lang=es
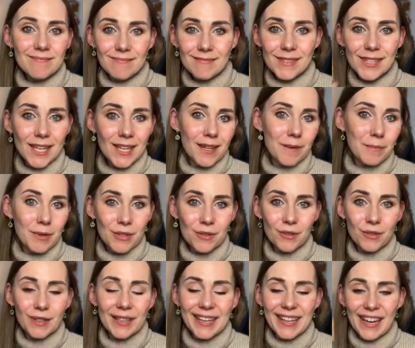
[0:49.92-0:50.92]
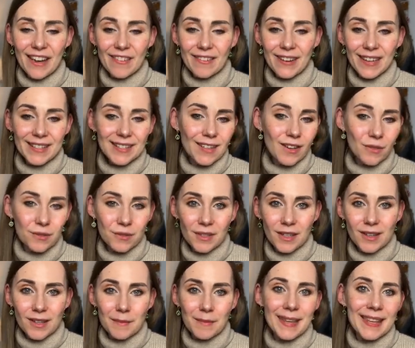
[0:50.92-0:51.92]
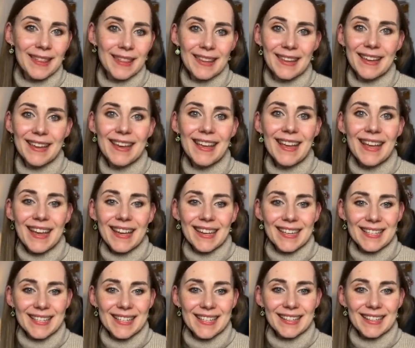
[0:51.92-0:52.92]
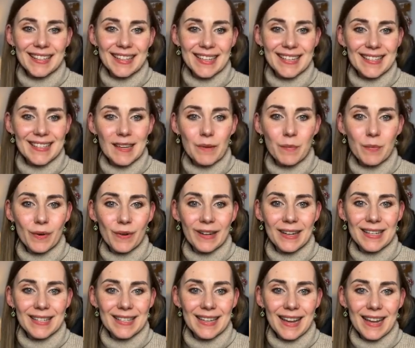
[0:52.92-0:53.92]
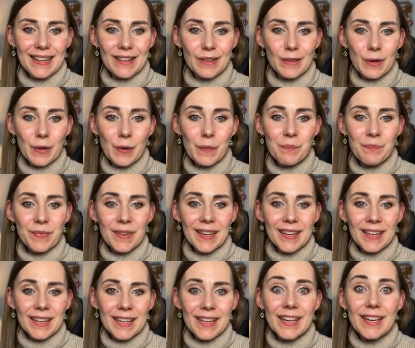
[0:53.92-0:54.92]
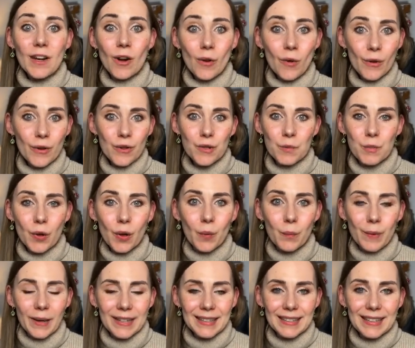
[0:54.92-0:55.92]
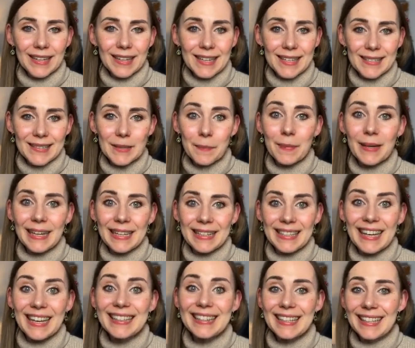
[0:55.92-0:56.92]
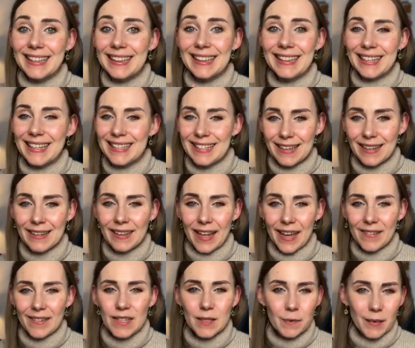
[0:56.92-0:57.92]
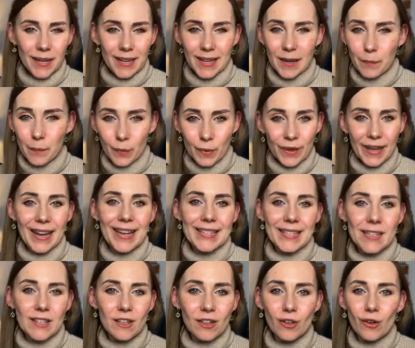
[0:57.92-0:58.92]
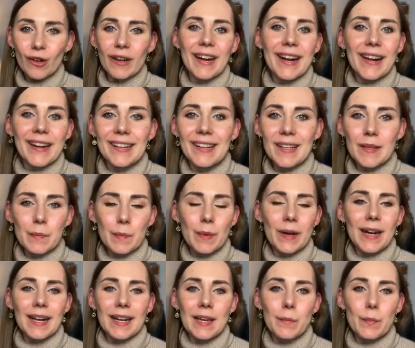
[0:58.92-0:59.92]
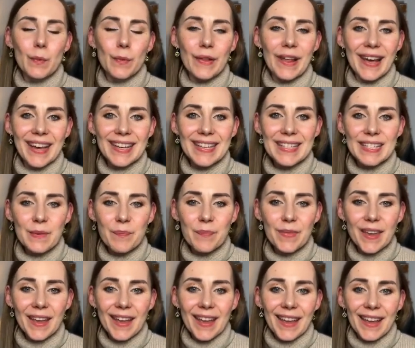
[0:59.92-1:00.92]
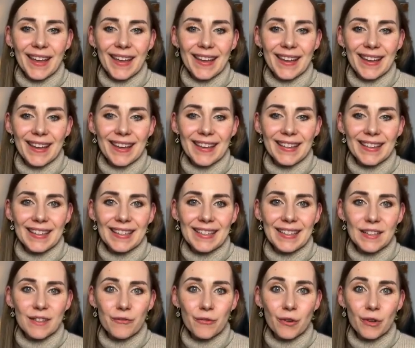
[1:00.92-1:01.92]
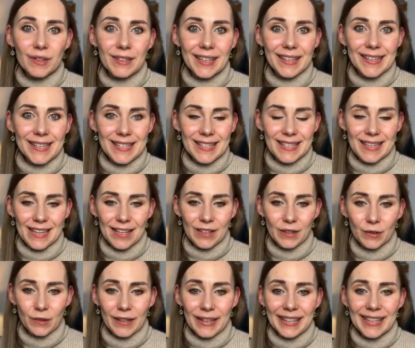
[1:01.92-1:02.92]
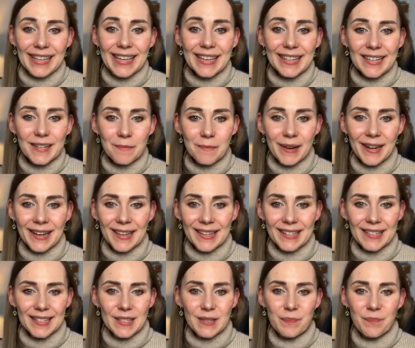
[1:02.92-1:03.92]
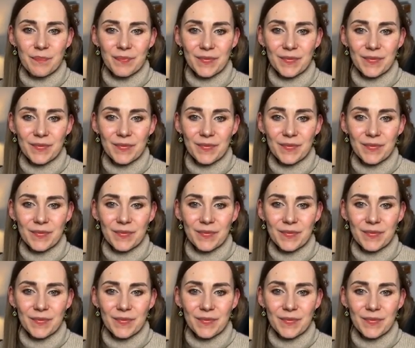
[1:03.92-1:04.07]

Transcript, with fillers: ser la persona que avanza constantemente, que siente que está progresando. Y hoy os voy a compartir esta habilidad y tres claves para que podáis lograrla y para que podáis eh, ir fortaleciéndola. Y además,